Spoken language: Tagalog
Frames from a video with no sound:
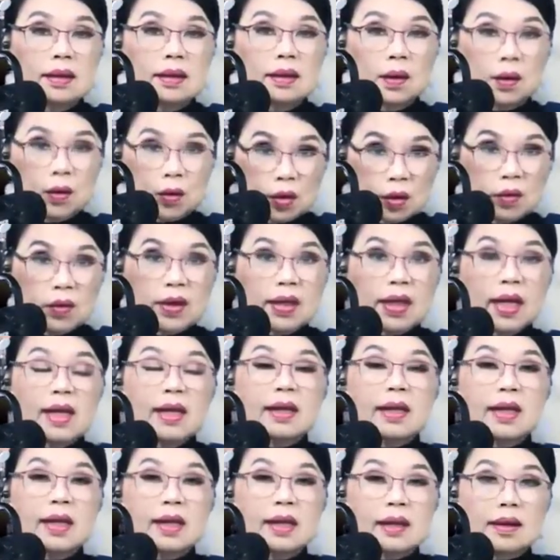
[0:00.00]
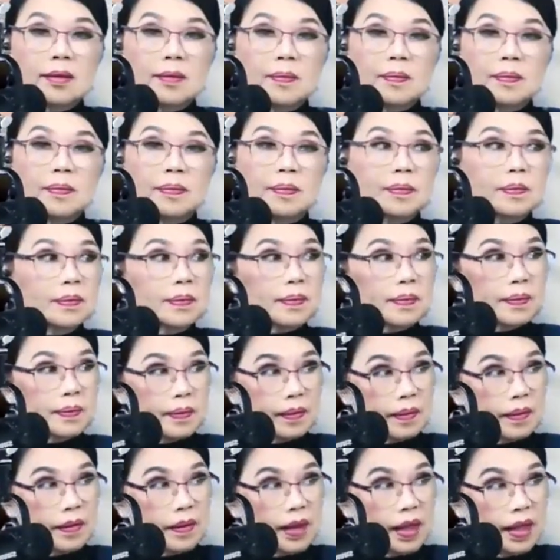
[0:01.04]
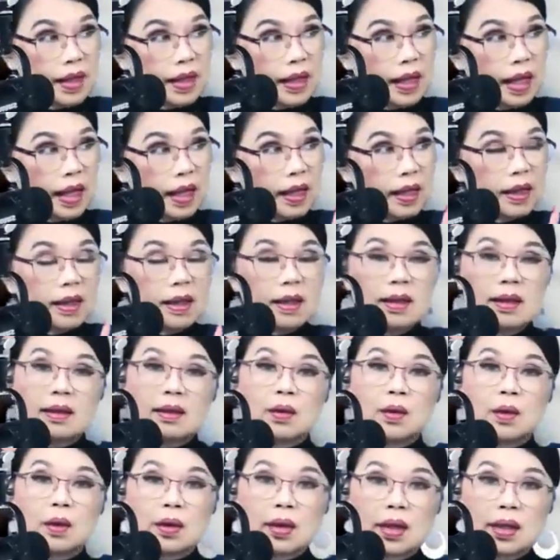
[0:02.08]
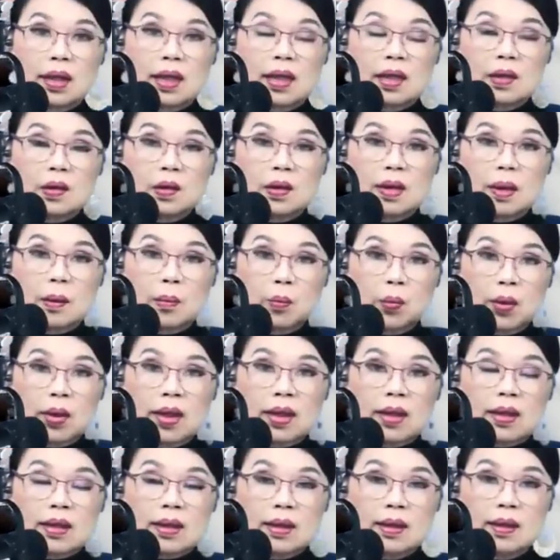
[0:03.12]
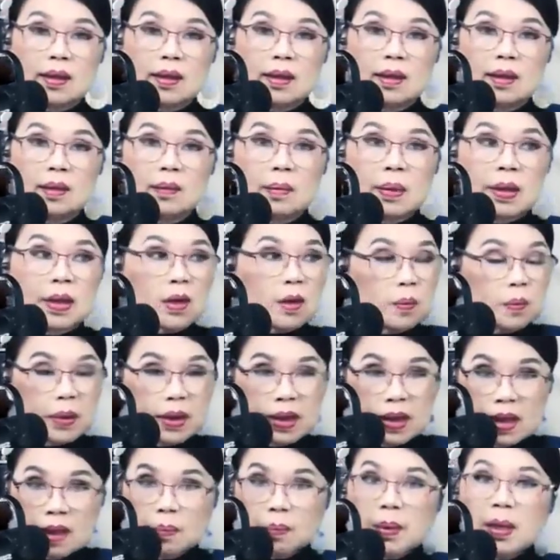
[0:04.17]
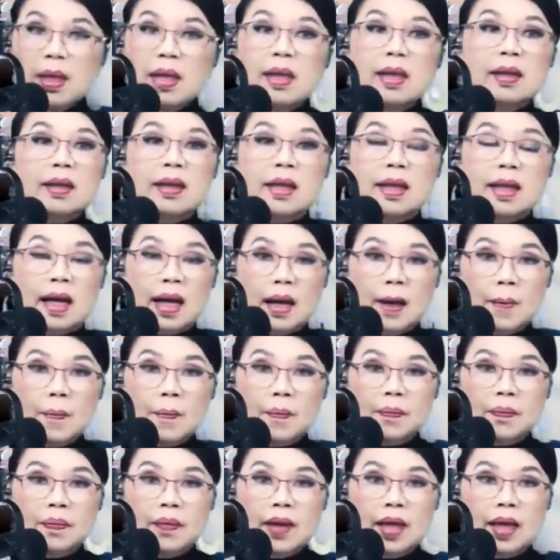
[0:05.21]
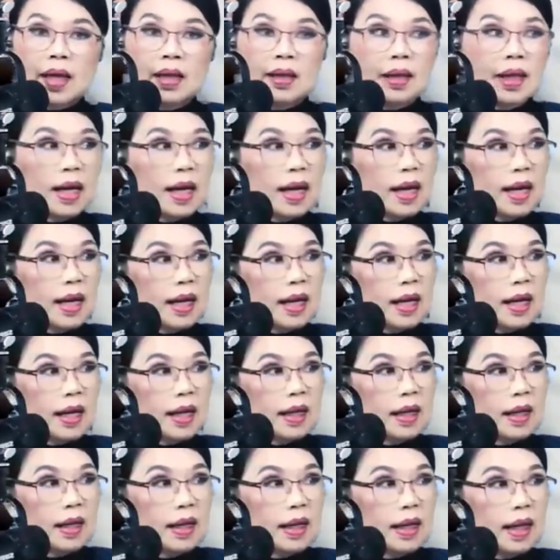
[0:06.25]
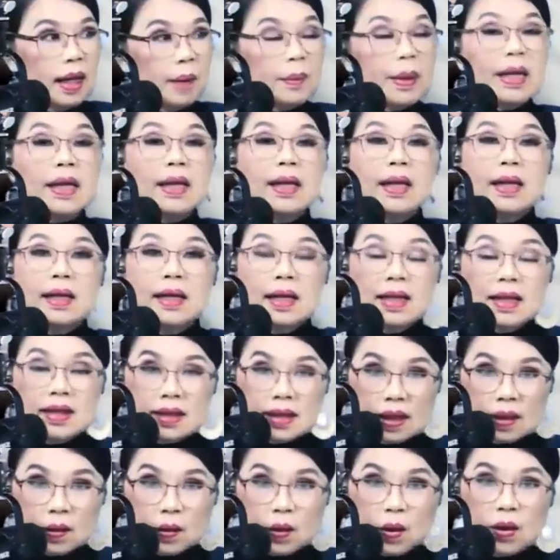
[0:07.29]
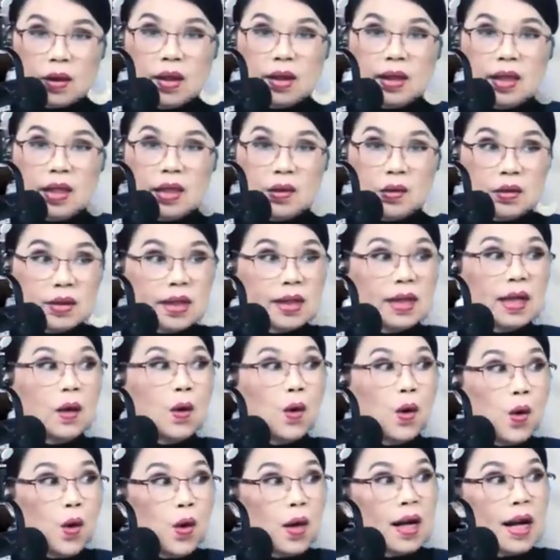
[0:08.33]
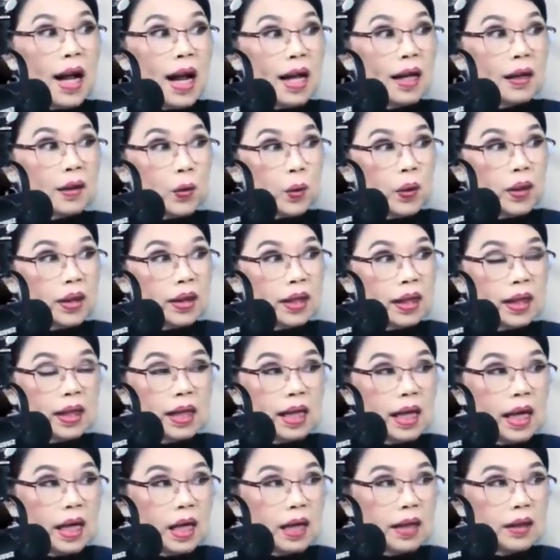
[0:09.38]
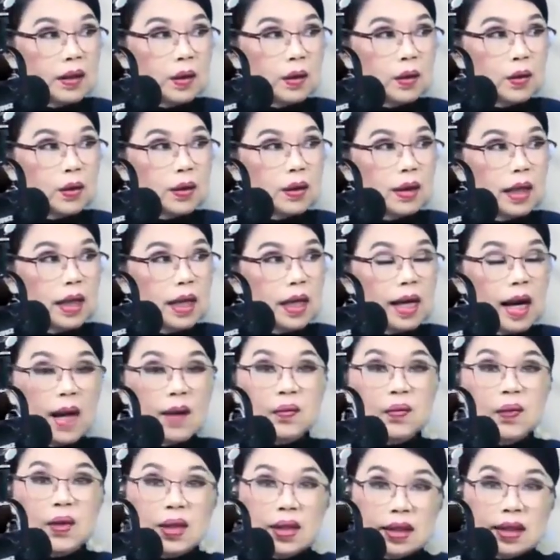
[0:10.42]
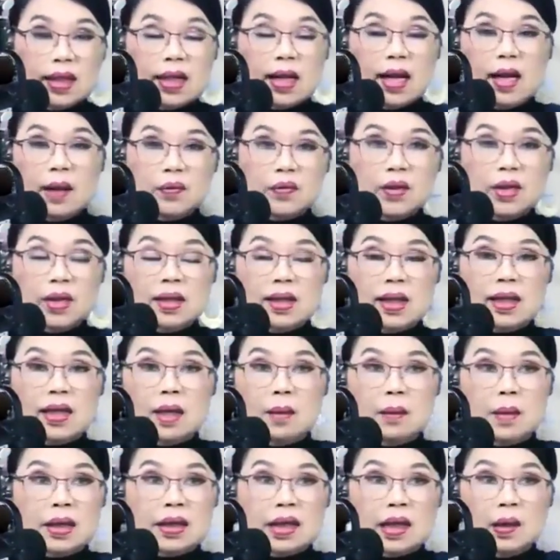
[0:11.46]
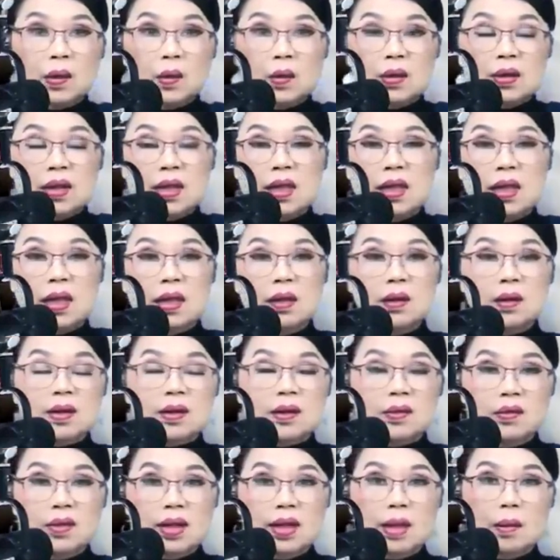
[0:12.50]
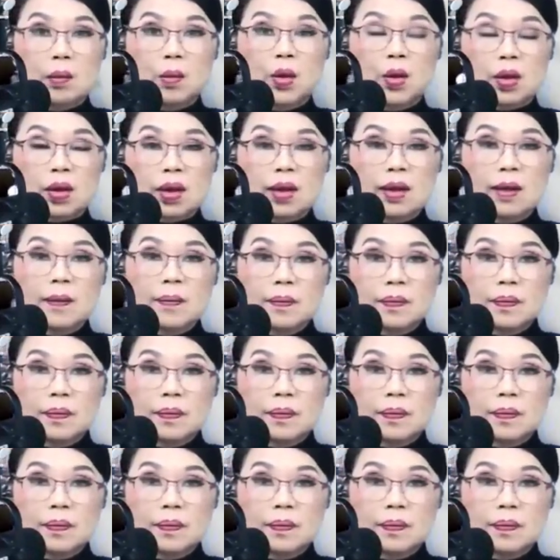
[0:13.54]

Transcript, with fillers: October 19, yung coordination ng pulis. Pero pinipilit nila na uh, may initial coordination sila. Oo nga, 20 uh, ano uh, after after nang namatay yung si ano si Villamor.